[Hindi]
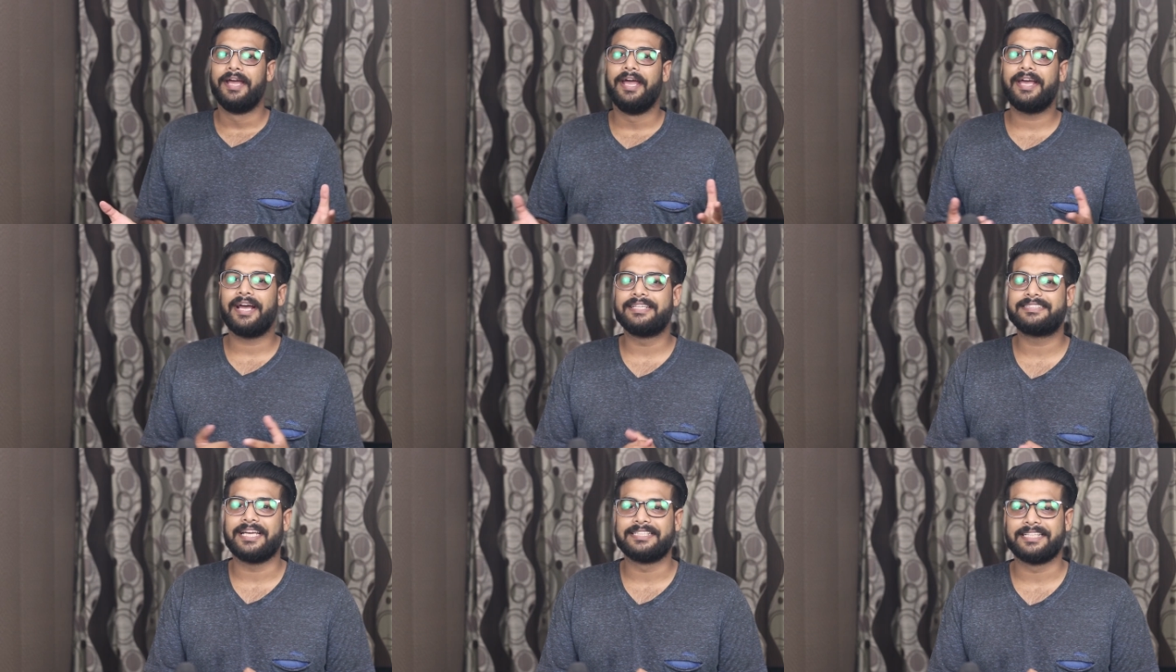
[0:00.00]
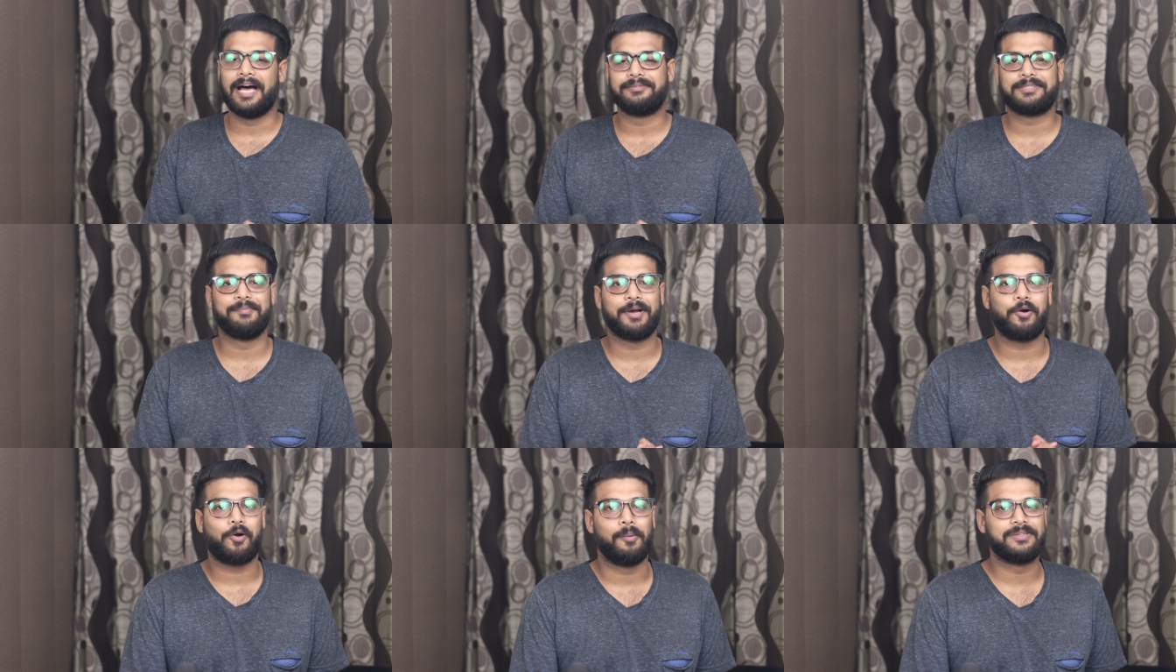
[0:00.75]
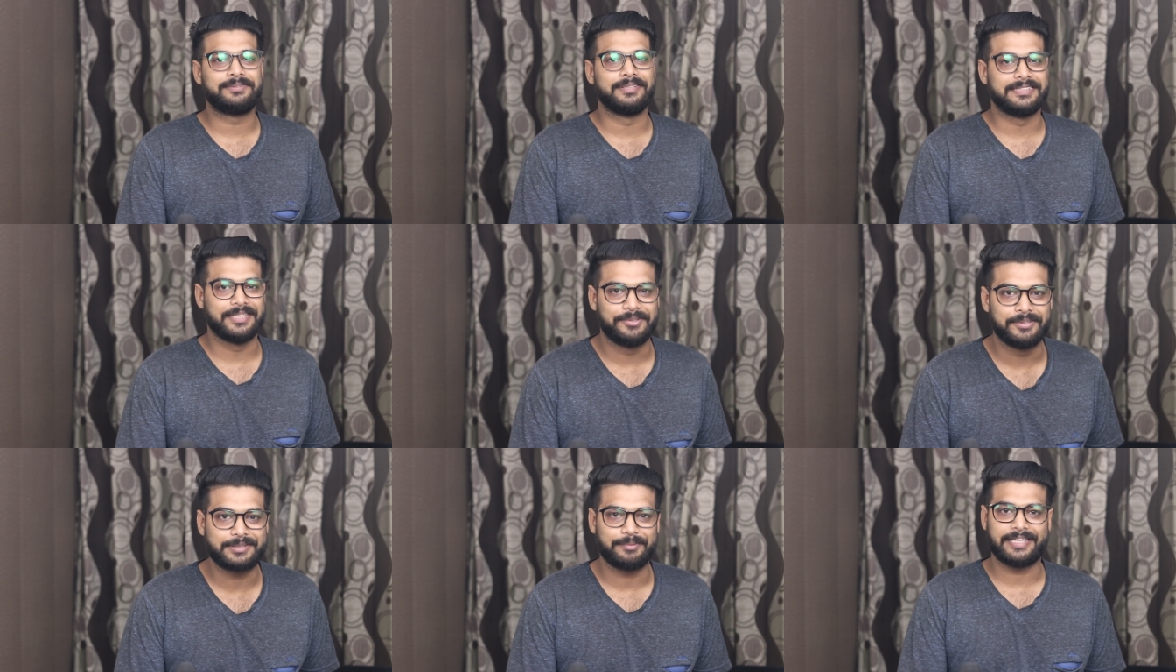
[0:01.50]
हे hey guys, कैसे हैं आप सब को कमेंट्स में
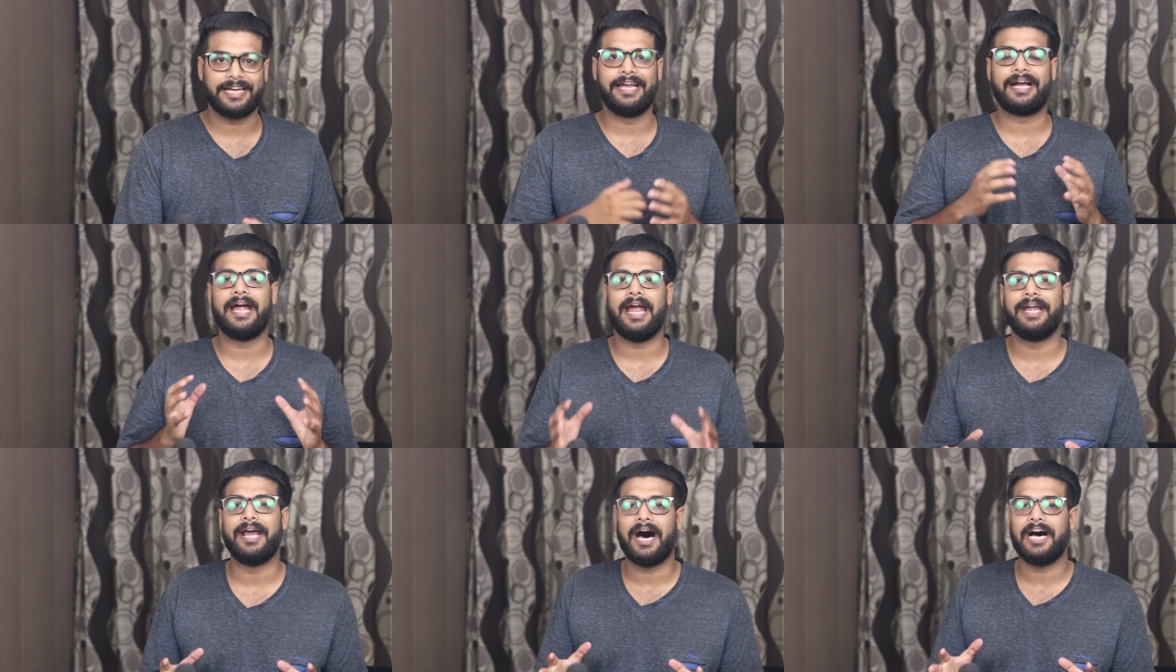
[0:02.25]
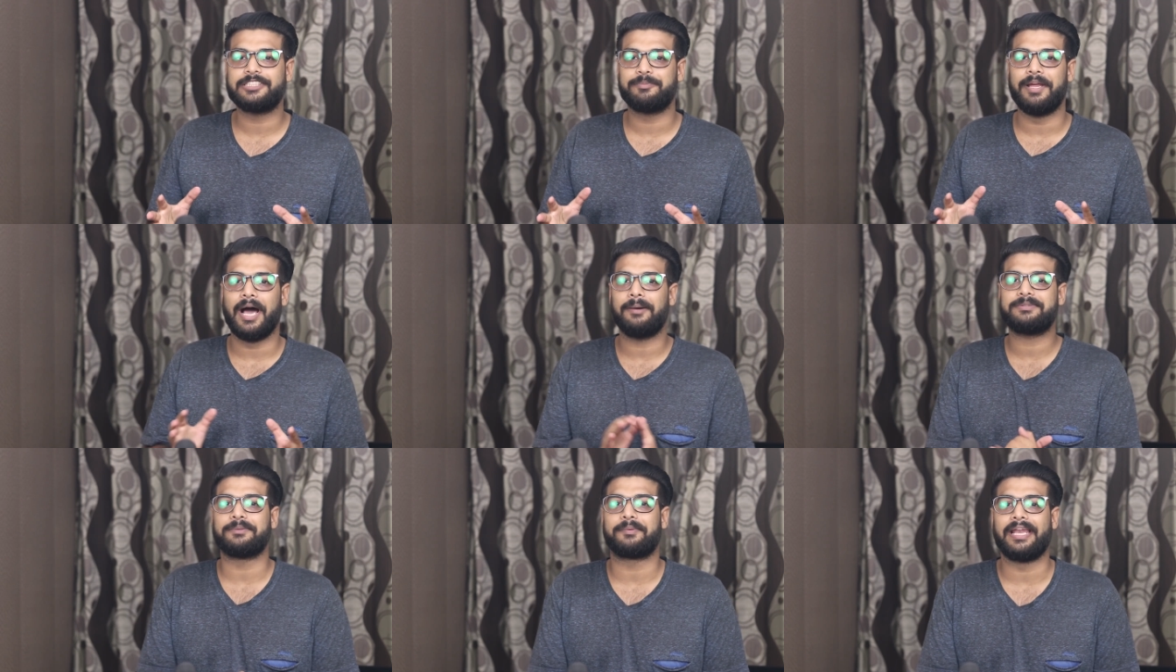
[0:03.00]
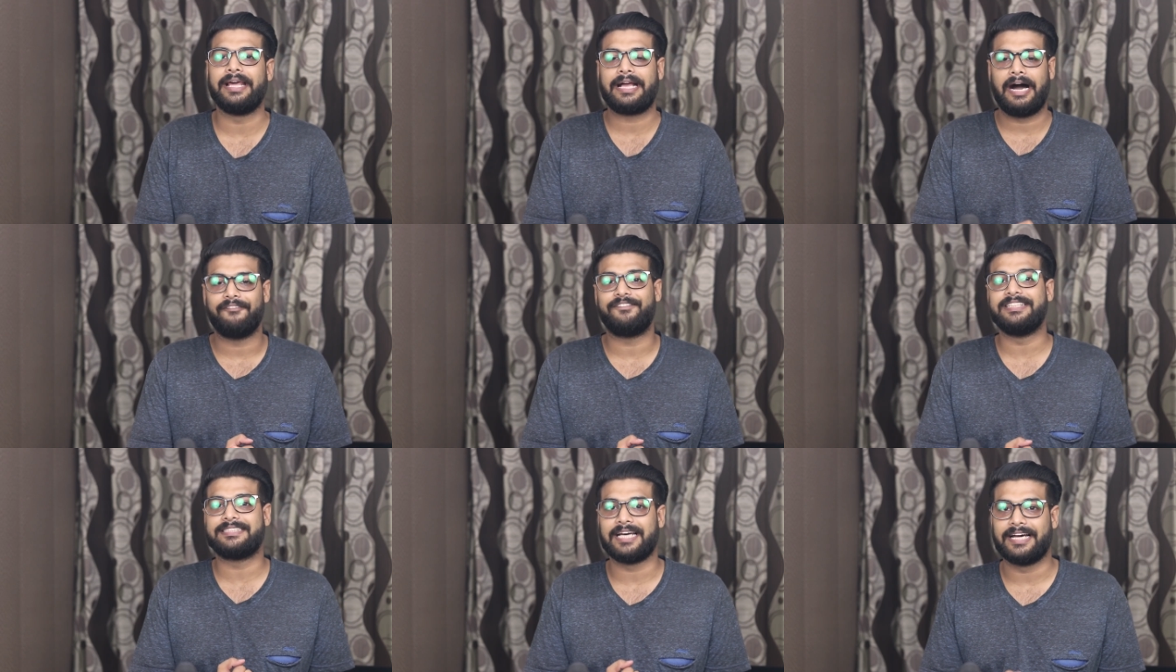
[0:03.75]
जरूर से बताइएगा एंड आज भी आप सबके लिए
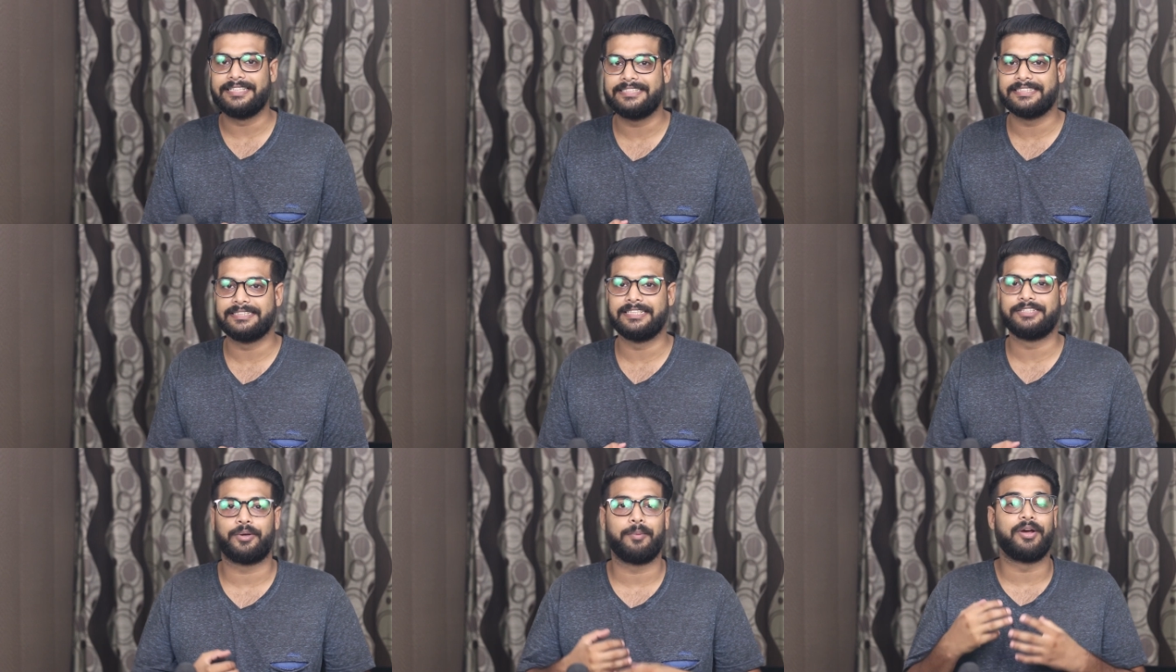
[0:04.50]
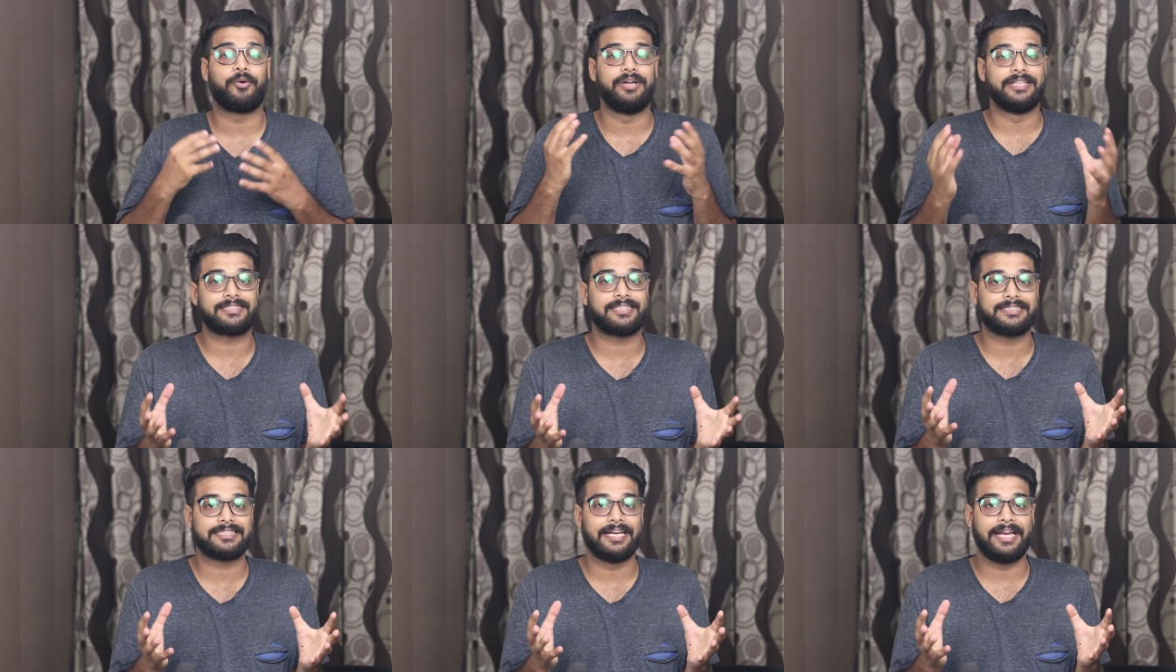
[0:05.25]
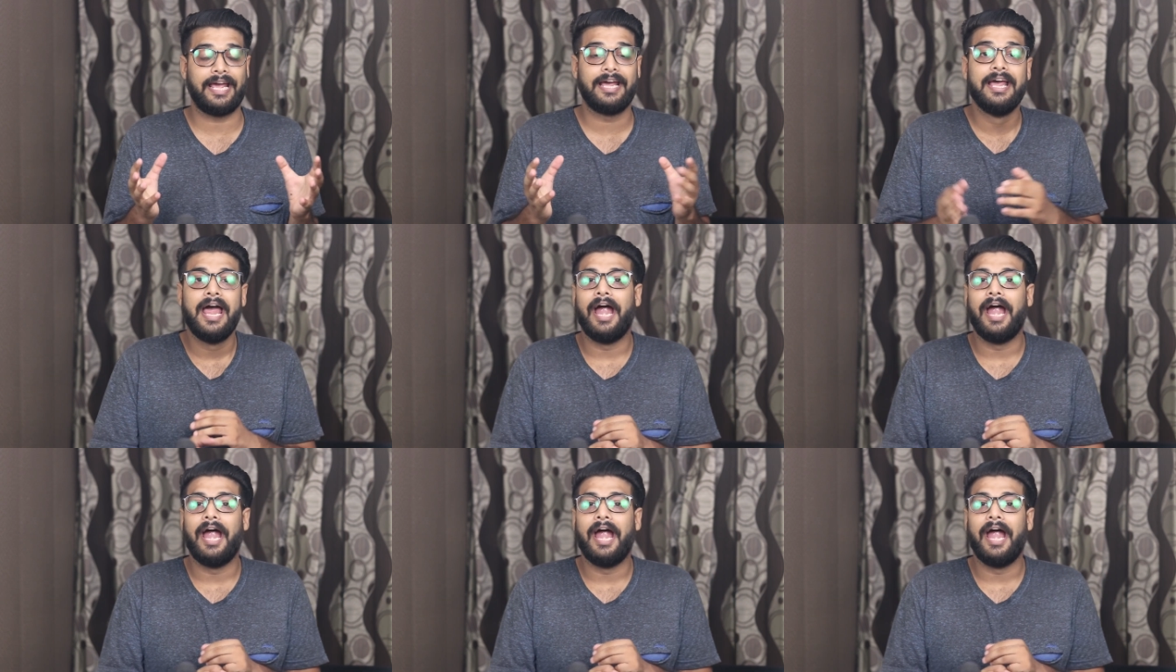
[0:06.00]
काफी सारी चीजें हैं जो कि मेरे को डिस्कस करनी है